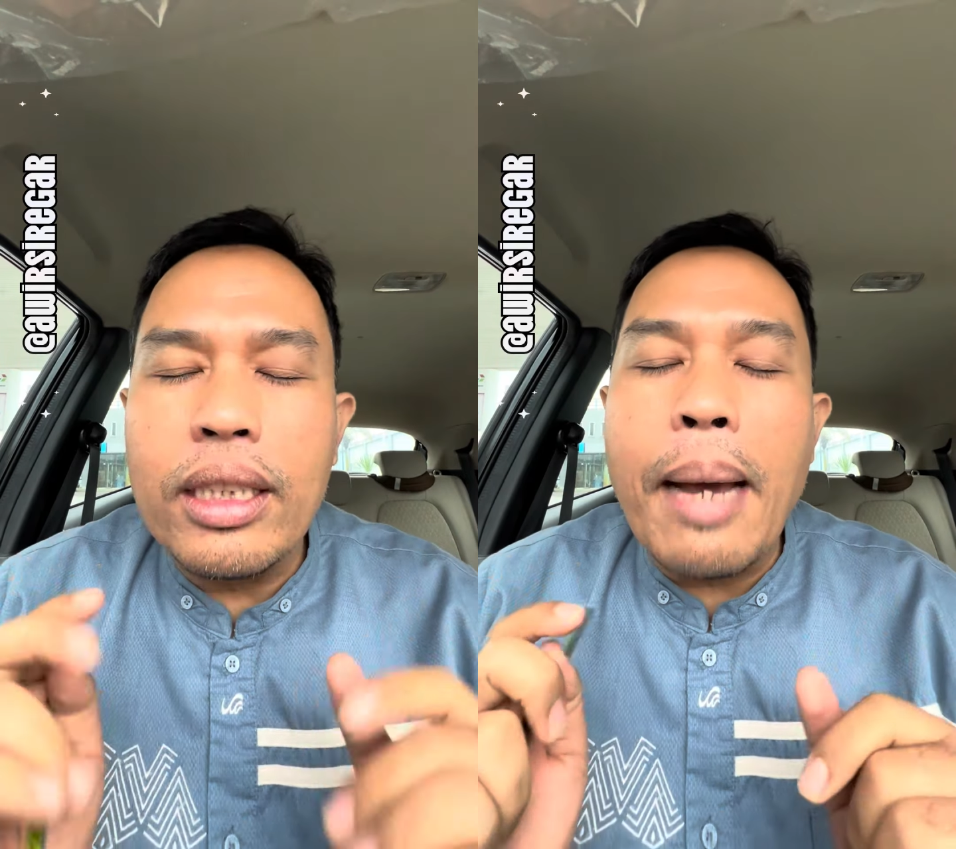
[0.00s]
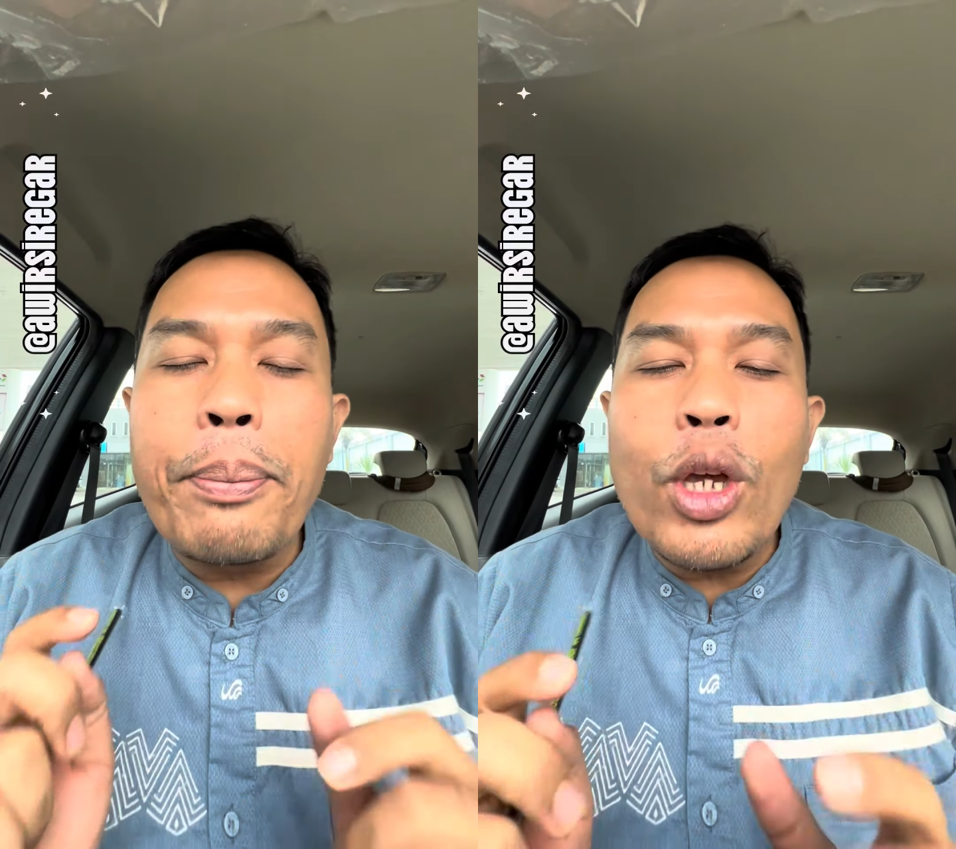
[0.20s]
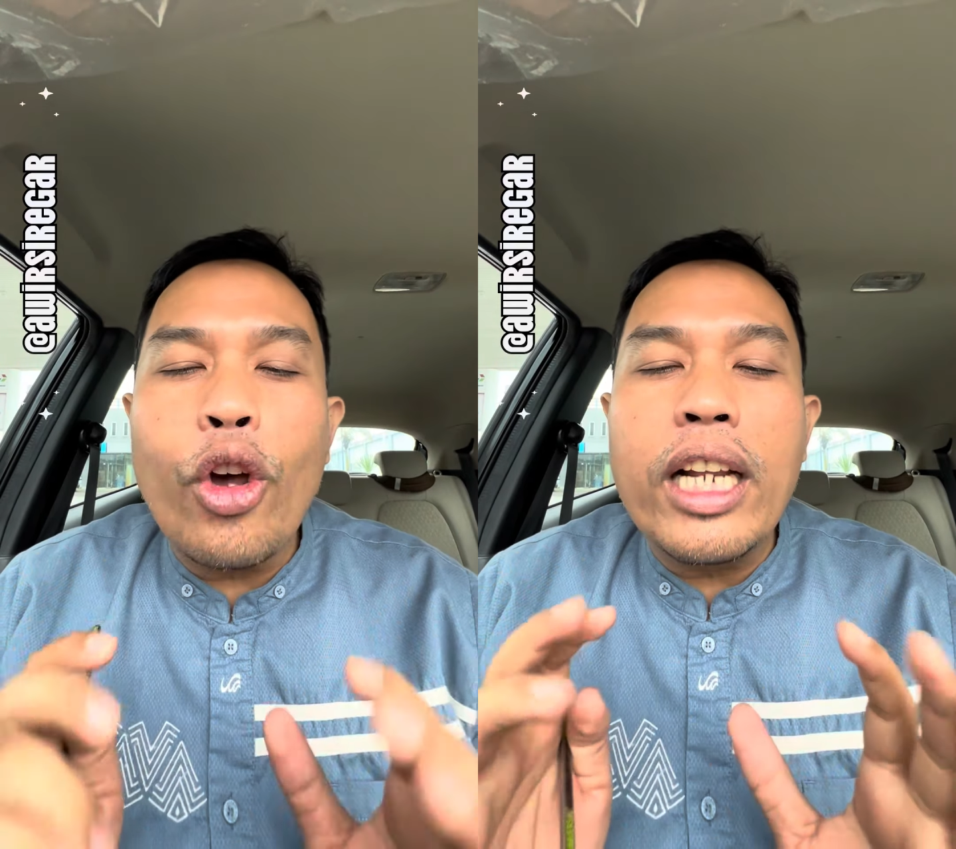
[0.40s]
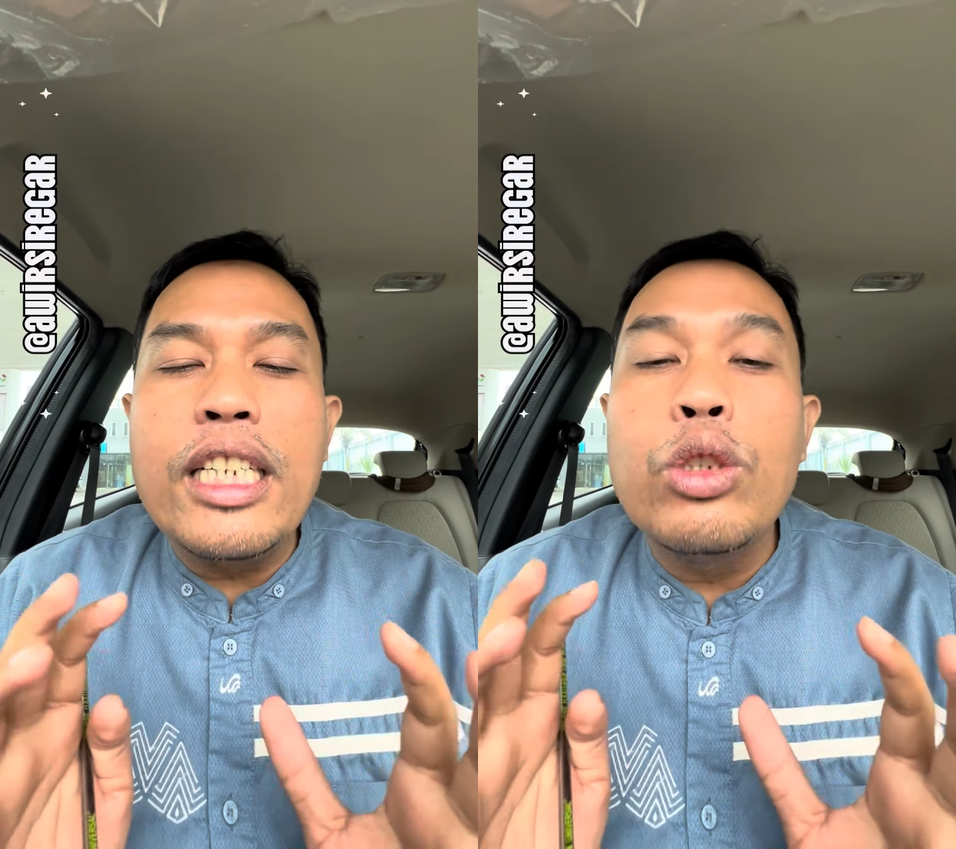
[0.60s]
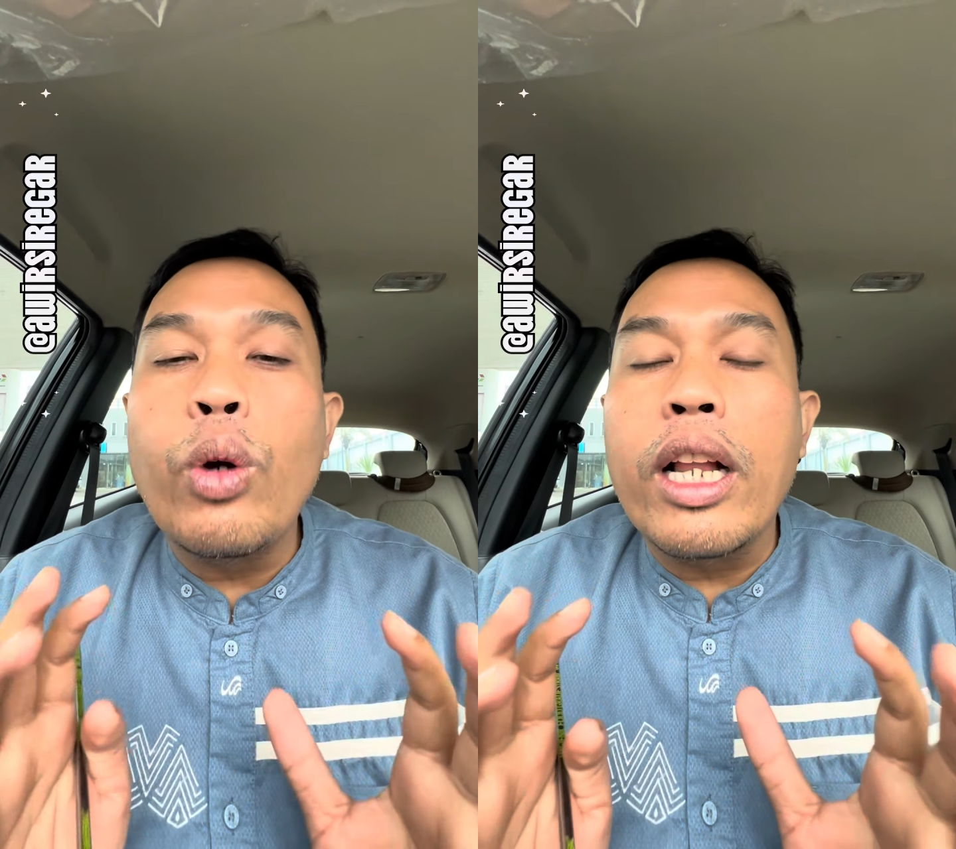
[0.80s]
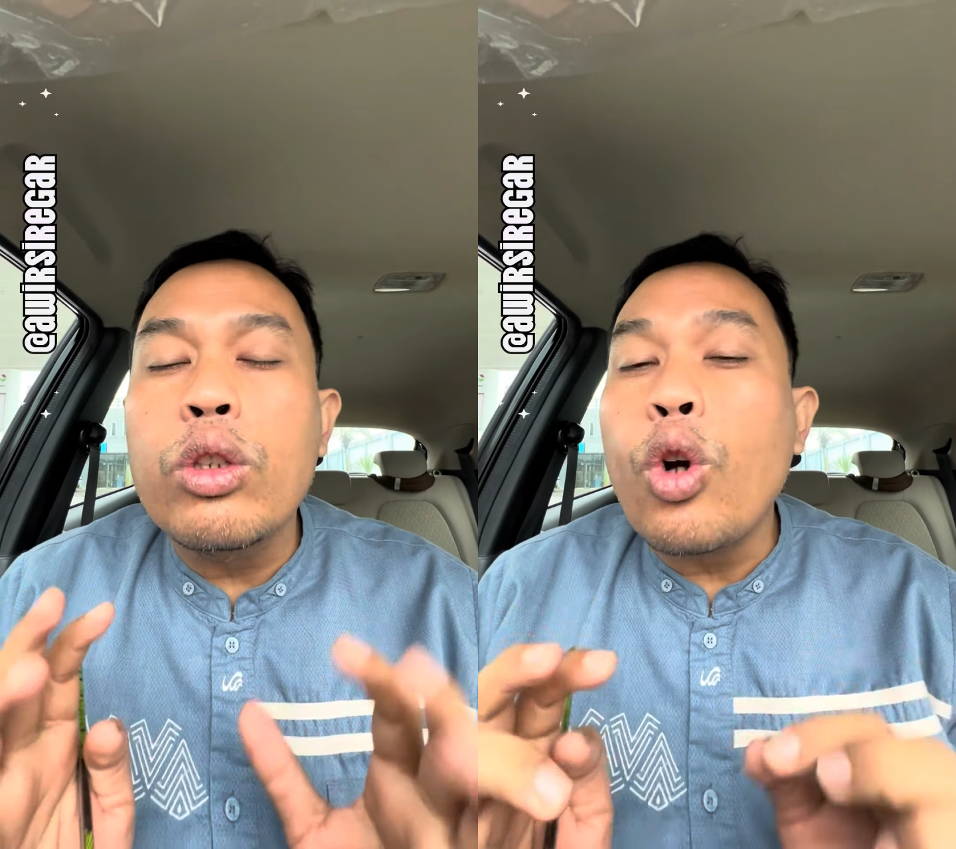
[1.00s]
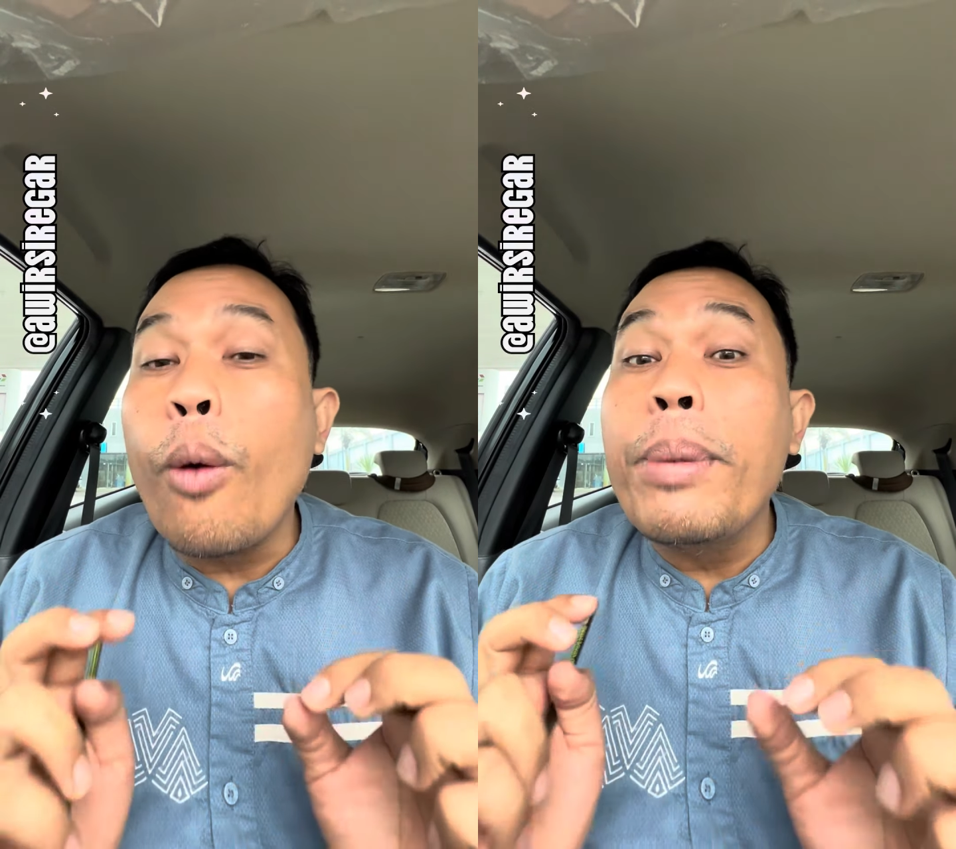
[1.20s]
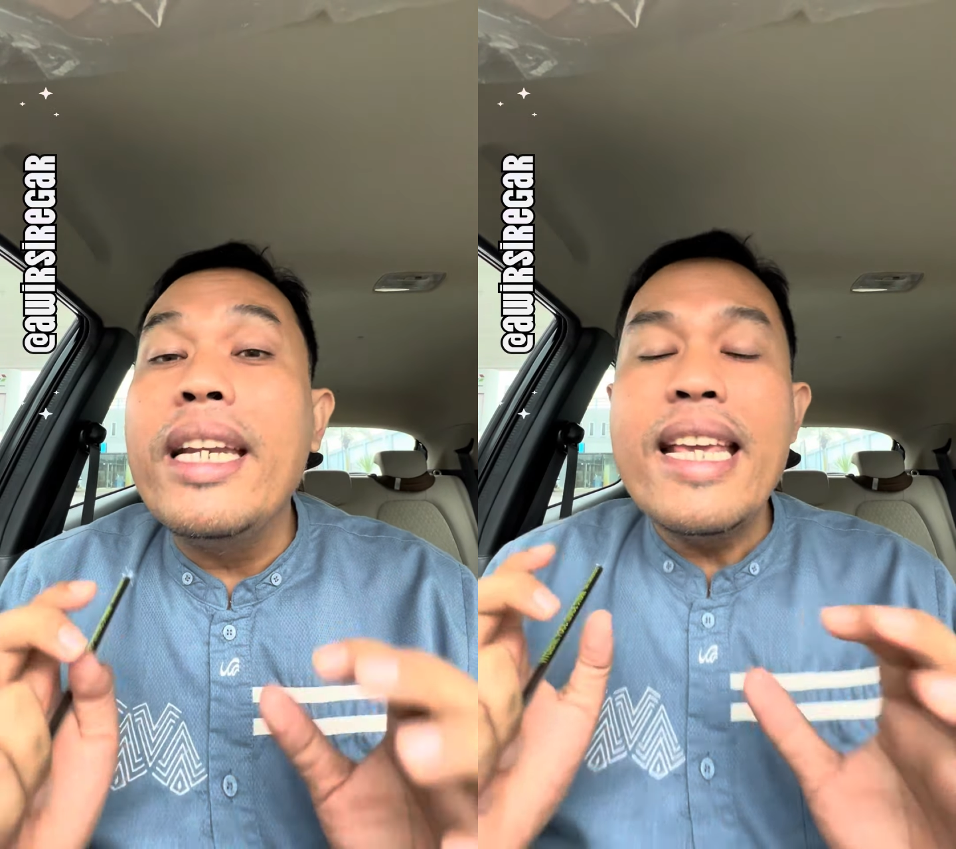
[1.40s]
tapi orang ini jual itu
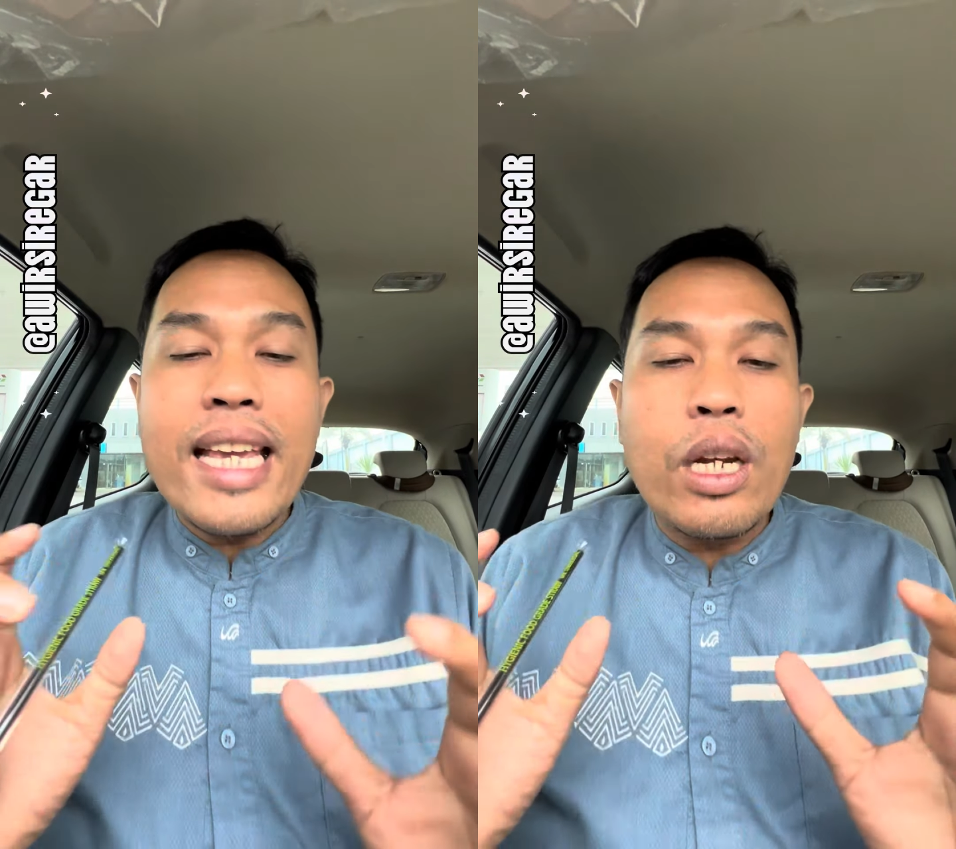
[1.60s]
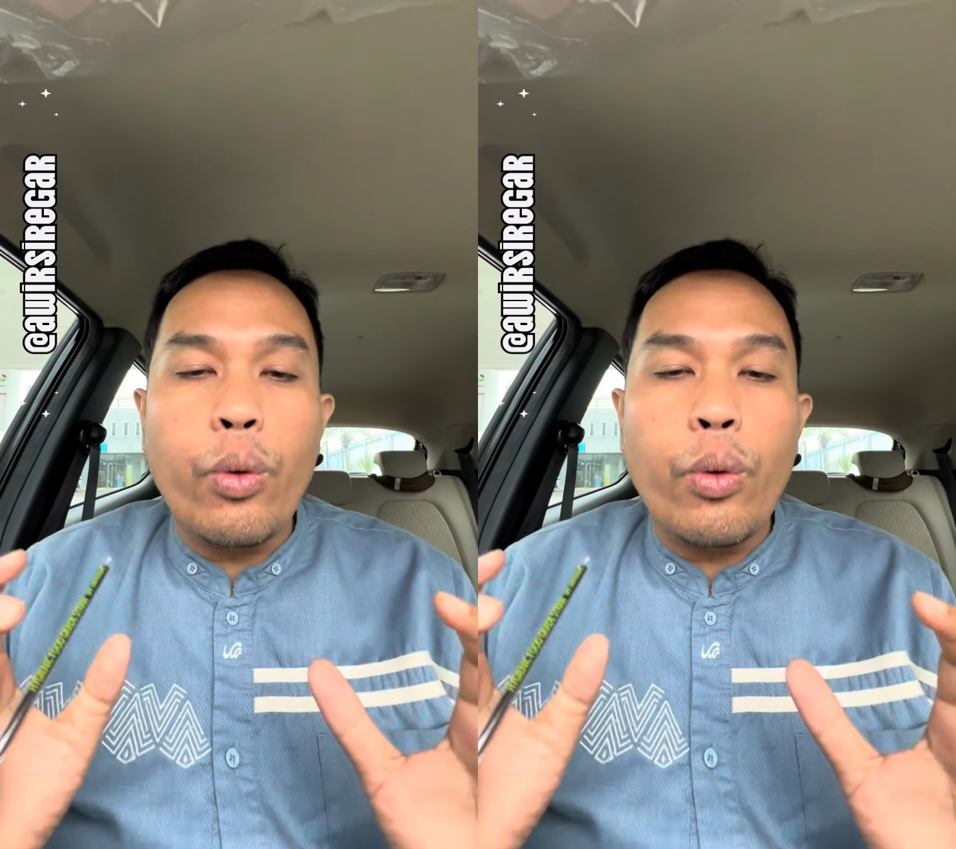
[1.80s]
kopi dingin